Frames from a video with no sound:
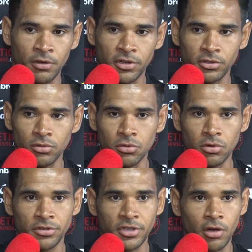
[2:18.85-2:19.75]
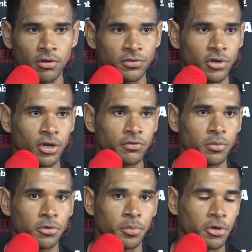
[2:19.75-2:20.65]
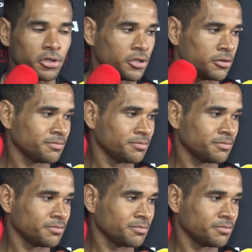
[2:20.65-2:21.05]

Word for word: fazer o gol e sair com a vitória, que foi muito importante.